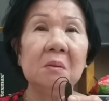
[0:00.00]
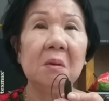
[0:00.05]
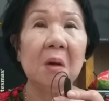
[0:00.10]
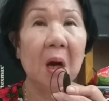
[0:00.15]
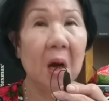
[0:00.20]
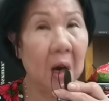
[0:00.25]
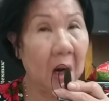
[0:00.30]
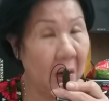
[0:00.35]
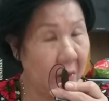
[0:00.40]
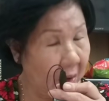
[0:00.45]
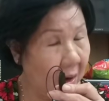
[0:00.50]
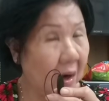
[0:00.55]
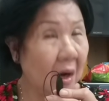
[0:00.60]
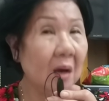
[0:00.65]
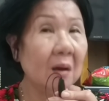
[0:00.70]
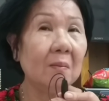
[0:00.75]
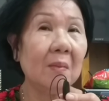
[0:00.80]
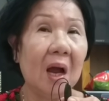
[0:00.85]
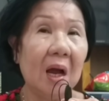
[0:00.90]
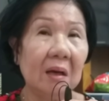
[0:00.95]
Ờ
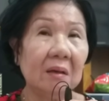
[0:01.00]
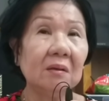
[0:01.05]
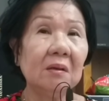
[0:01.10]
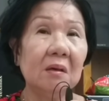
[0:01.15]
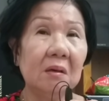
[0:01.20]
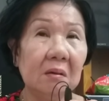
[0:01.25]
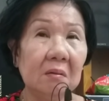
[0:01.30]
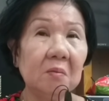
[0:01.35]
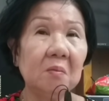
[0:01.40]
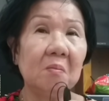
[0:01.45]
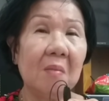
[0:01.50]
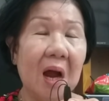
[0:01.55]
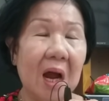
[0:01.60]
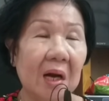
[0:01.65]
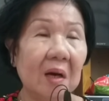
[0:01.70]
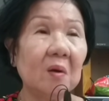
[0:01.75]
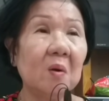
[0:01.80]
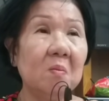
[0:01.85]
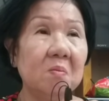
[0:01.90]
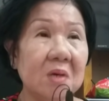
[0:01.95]
đó,
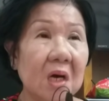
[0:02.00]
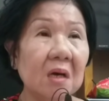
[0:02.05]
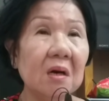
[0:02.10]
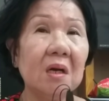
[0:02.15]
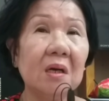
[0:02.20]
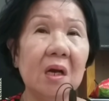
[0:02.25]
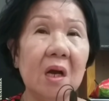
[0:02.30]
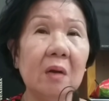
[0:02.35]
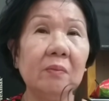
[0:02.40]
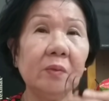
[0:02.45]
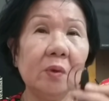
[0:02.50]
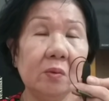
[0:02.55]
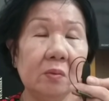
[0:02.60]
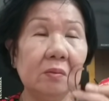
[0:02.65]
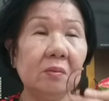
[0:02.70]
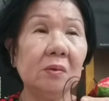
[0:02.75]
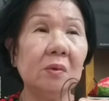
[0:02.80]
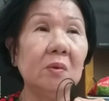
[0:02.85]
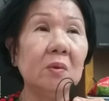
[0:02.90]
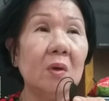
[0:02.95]
bà nó cũng rất là ghê gớm.
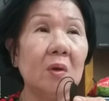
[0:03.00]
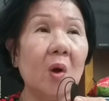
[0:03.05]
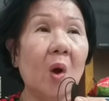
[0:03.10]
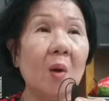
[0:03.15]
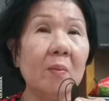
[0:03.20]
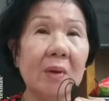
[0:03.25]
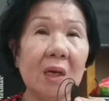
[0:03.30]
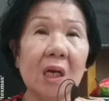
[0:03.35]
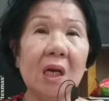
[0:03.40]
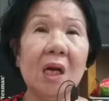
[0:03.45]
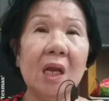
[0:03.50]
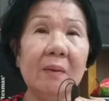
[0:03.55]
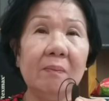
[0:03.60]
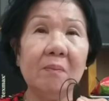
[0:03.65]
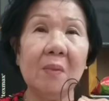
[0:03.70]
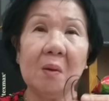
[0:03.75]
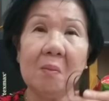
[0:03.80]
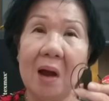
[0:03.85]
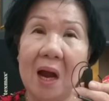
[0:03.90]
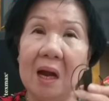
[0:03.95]
Tôi có coi mấy cái
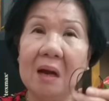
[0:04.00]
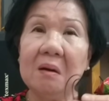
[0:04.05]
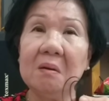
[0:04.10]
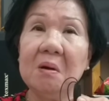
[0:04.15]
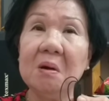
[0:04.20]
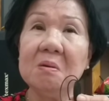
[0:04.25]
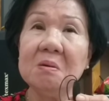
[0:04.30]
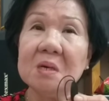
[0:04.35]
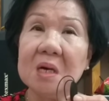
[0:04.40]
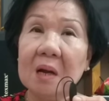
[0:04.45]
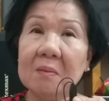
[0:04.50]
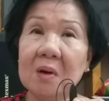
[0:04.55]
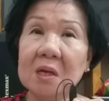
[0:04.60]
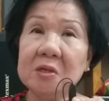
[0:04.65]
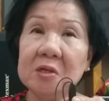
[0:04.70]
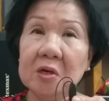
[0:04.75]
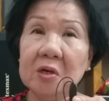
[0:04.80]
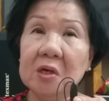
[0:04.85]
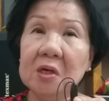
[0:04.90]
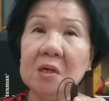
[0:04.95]
clip mà bà đứng ra bà
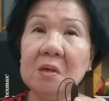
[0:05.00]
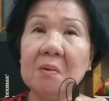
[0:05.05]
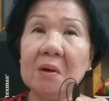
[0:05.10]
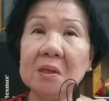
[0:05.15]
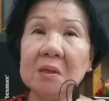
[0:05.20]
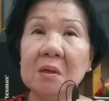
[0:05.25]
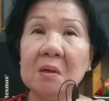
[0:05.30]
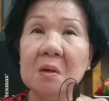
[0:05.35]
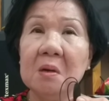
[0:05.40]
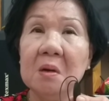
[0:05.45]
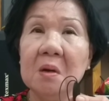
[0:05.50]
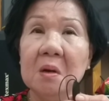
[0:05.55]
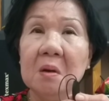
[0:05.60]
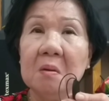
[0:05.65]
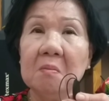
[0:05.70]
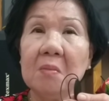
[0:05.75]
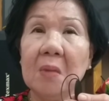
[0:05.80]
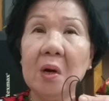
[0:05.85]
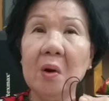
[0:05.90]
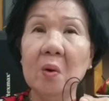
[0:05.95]
chửi,
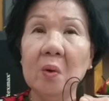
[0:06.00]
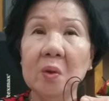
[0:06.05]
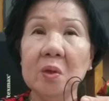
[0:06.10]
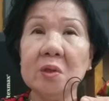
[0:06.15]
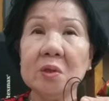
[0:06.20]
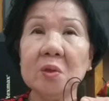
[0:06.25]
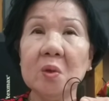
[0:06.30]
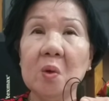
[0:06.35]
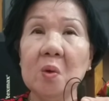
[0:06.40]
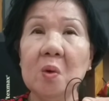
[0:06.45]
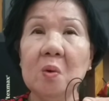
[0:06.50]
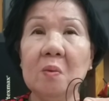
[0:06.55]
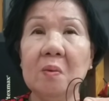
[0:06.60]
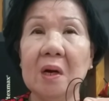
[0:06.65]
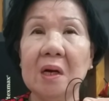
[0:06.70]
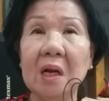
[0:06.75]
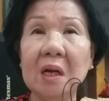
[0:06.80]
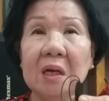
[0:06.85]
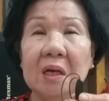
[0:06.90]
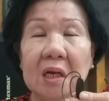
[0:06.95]
bà đuổi xua
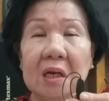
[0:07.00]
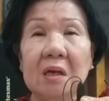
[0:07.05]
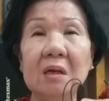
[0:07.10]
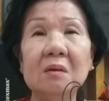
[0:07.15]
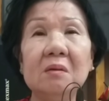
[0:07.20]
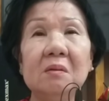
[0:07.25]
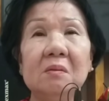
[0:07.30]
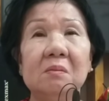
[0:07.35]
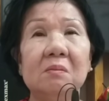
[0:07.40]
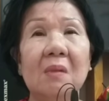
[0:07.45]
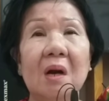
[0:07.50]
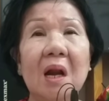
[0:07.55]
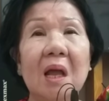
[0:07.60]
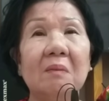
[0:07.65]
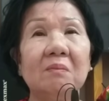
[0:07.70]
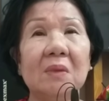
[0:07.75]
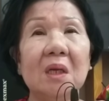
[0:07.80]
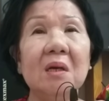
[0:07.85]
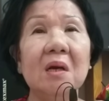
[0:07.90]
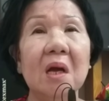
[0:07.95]
bà này kia rồi bà
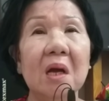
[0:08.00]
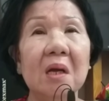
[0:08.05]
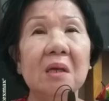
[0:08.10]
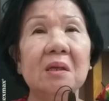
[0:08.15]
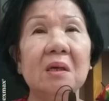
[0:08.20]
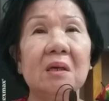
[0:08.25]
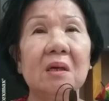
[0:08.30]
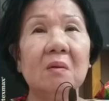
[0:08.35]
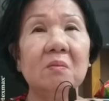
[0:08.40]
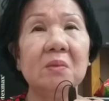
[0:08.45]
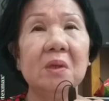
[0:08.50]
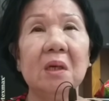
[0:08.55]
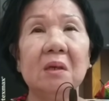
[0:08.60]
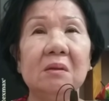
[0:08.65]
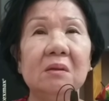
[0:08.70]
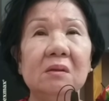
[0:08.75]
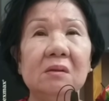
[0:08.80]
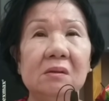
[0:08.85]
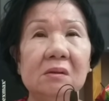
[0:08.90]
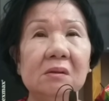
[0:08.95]
làm thấy ghê thì công nhận.
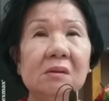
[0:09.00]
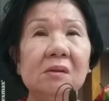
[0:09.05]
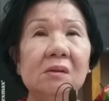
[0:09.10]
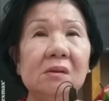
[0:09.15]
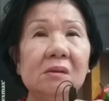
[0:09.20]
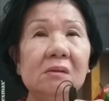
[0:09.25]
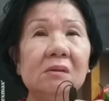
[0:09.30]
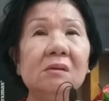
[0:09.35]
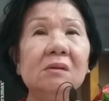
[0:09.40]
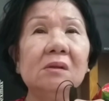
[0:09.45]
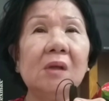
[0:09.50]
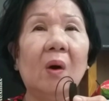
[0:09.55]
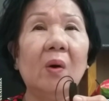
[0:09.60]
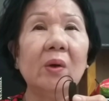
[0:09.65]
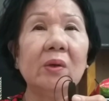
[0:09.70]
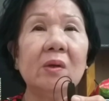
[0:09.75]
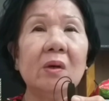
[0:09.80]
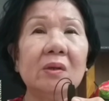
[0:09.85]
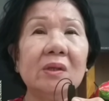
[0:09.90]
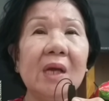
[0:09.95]
Yeah.
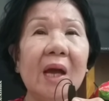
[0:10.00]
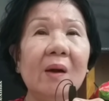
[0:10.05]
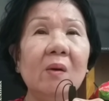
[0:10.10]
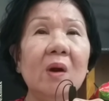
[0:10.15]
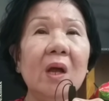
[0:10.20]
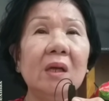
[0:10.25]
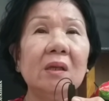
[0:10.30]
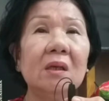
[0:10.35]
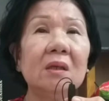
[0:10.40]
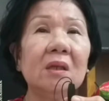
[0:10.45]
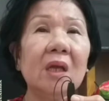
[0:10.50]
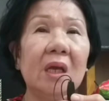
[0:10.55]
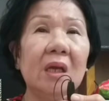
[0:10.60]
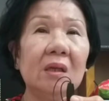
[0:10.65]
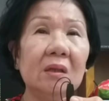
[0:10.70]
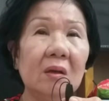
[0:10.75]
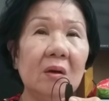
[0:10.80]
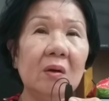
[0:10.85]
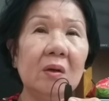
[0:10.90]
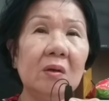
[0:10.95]
Tội cho cháu Lê Thanh
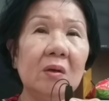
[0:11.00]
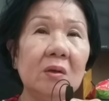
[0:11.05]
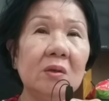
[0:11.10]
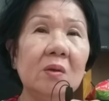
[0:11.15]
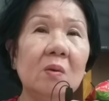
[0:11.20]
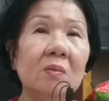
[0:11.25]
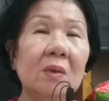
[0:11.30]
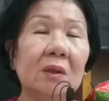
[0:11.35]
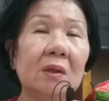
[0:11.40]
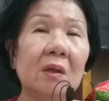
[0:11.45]
Thiện thôi, nói chung là